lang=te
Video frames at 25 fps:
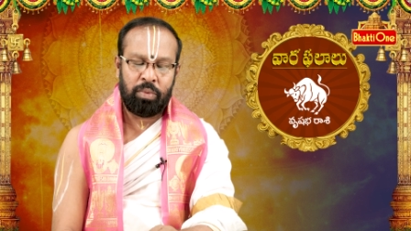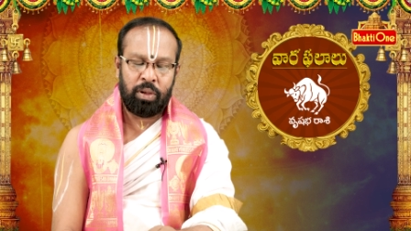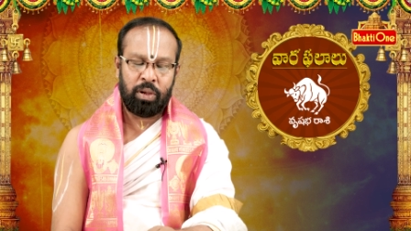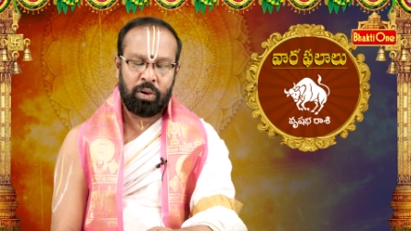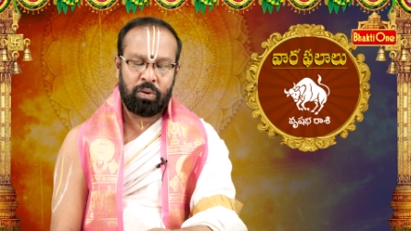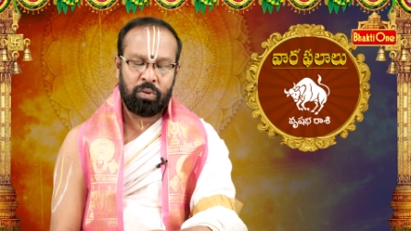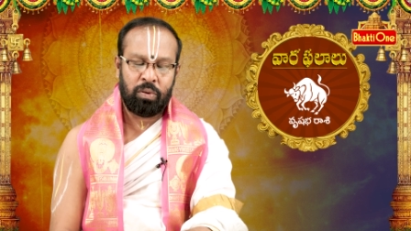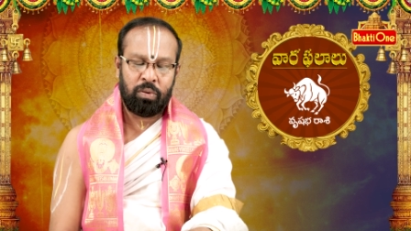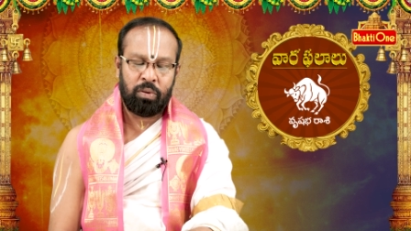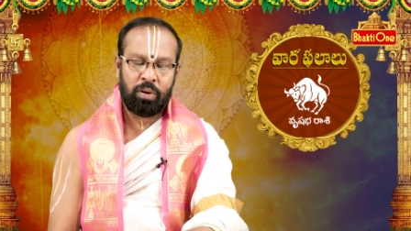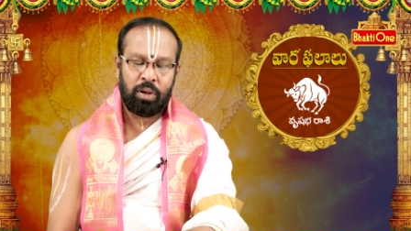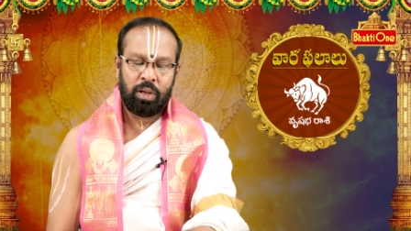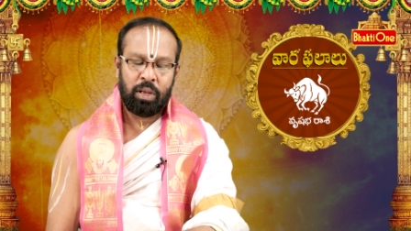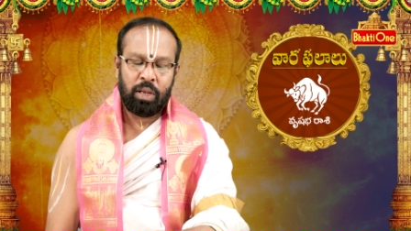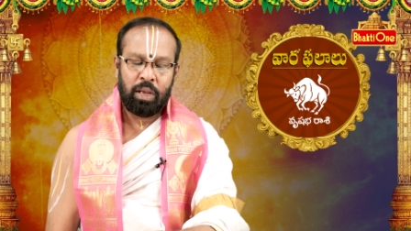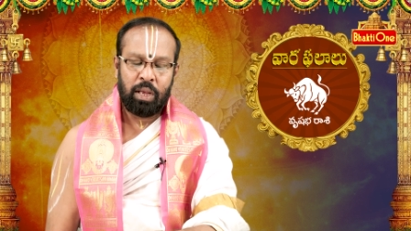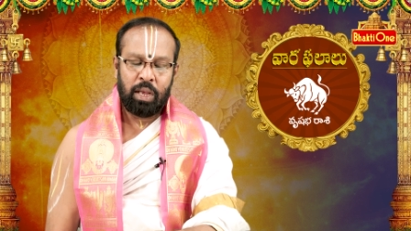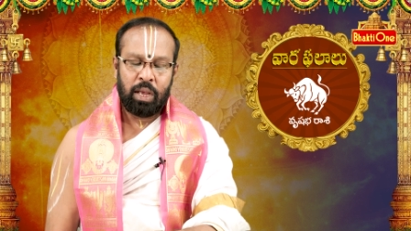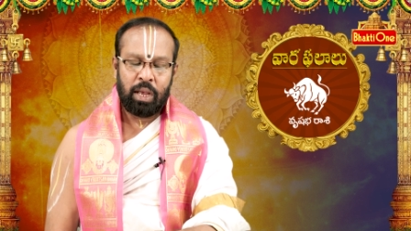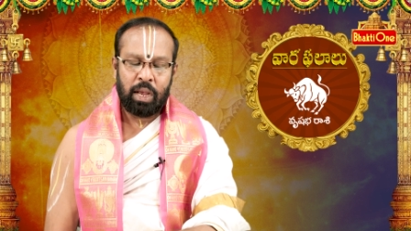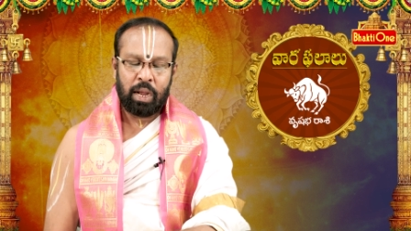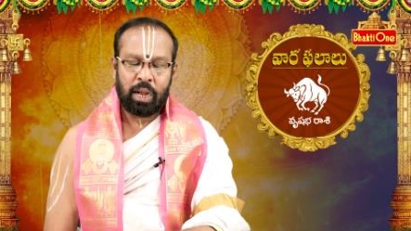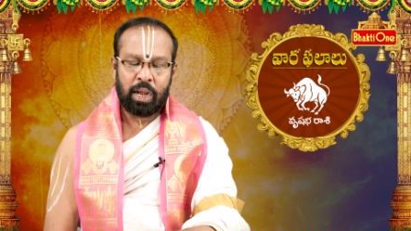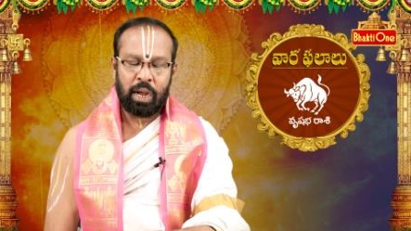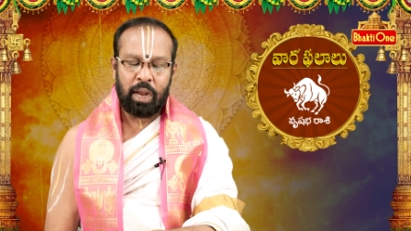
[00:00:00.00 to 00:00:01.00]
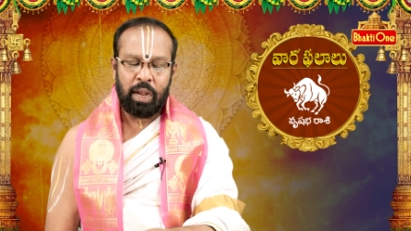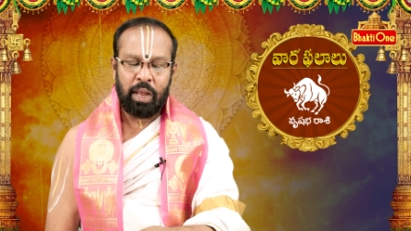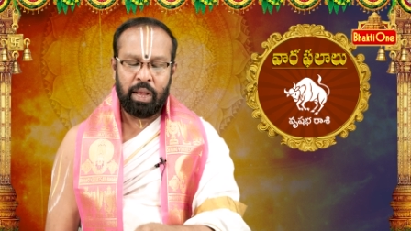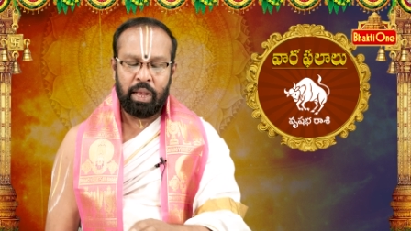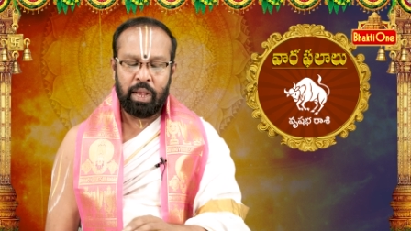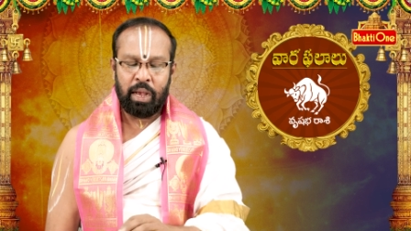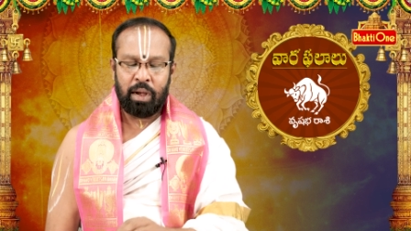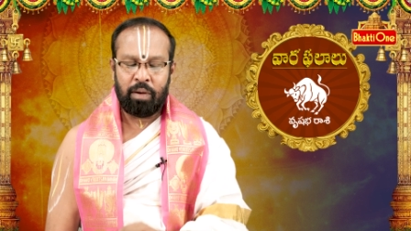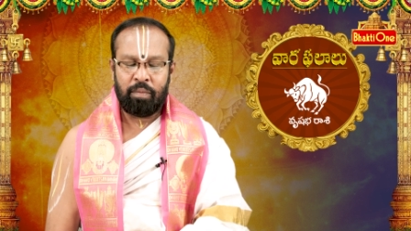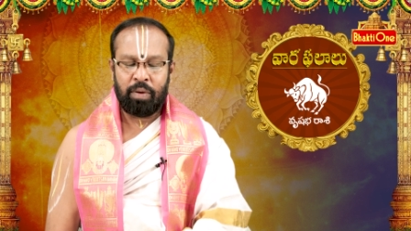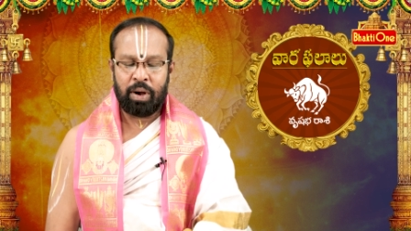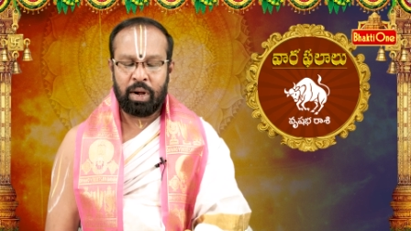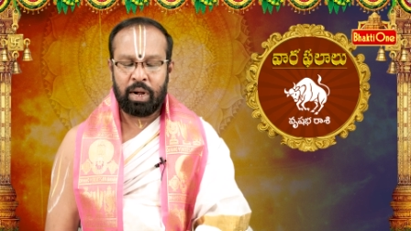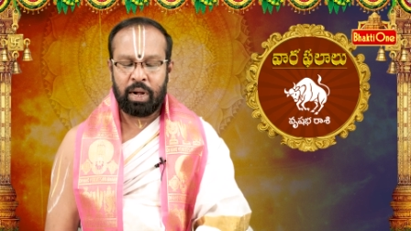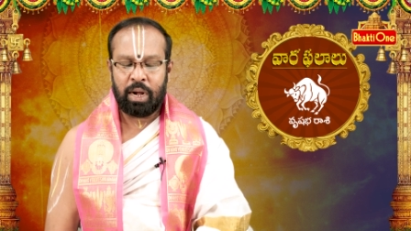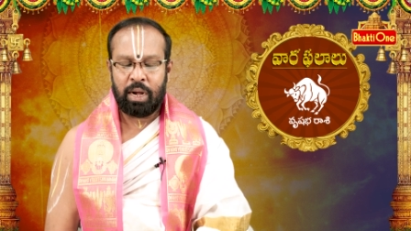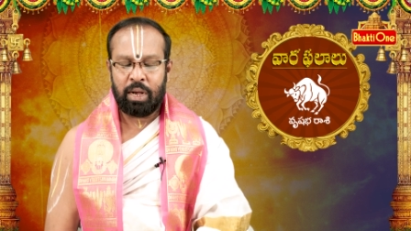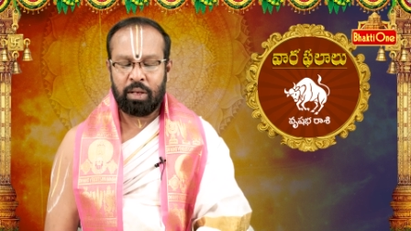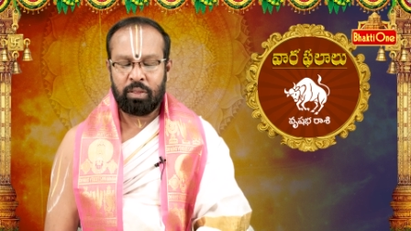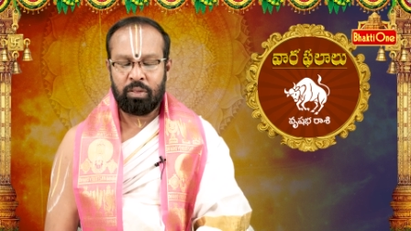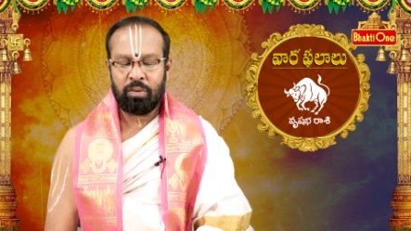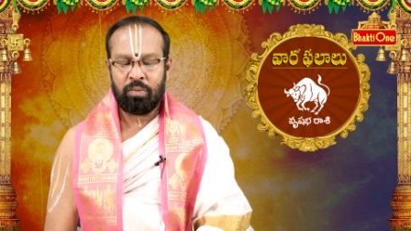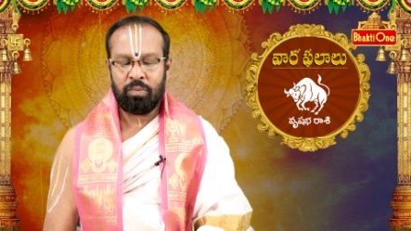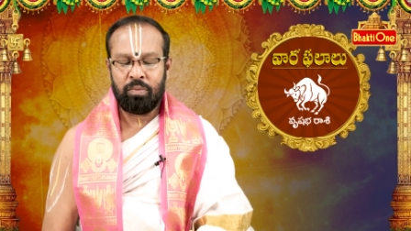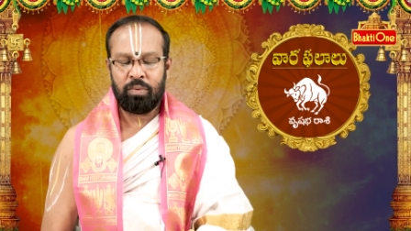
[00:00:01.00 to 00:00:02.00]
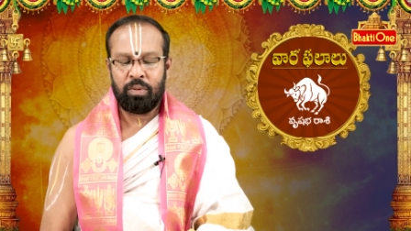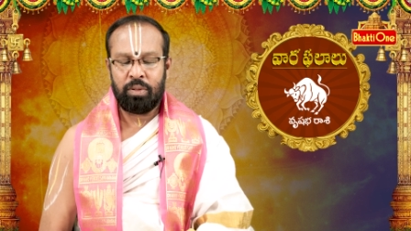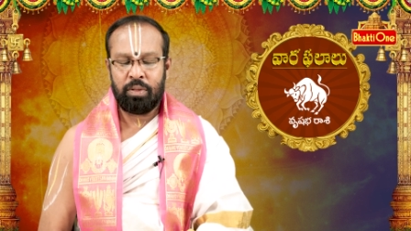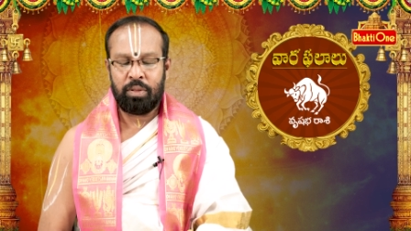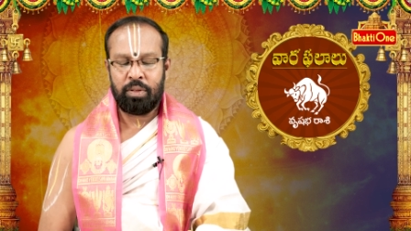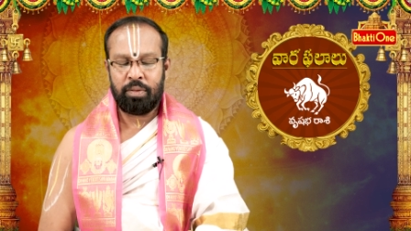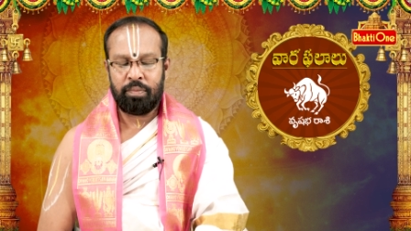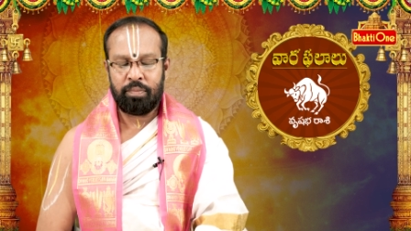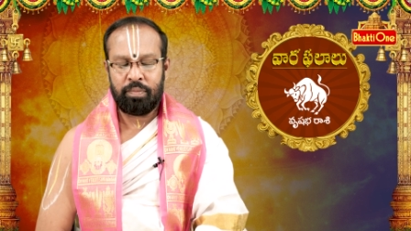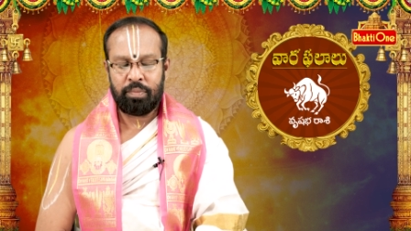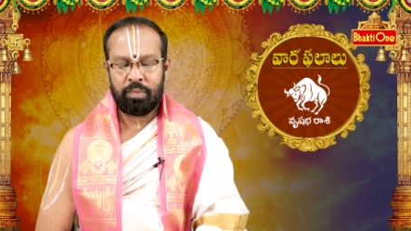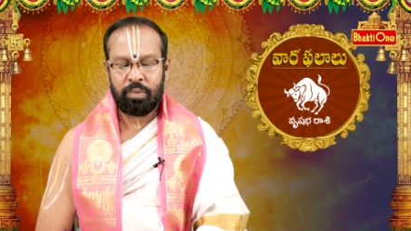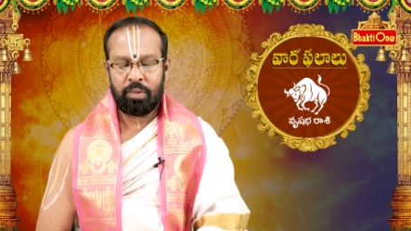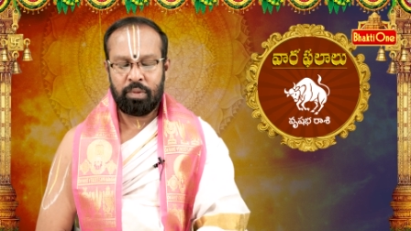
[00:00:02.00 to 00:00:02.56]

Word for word: మీకు కలిగే అవకాశం ఉంది